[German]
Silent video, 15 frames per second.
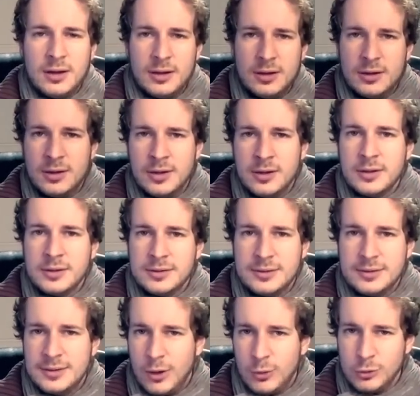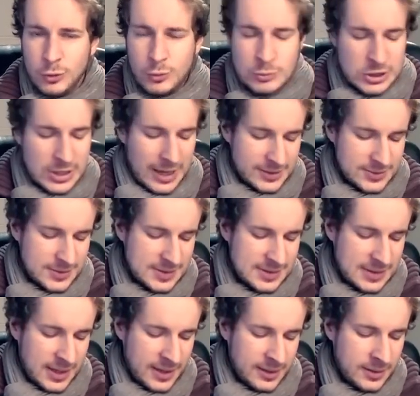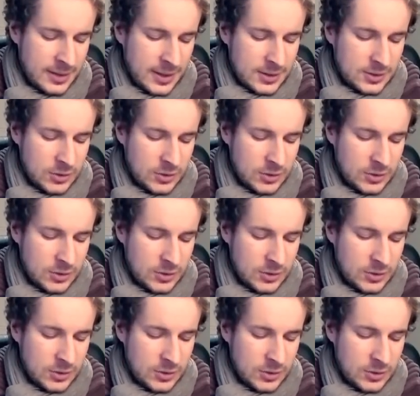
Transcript: äh, der Rundumschlag sozusagen.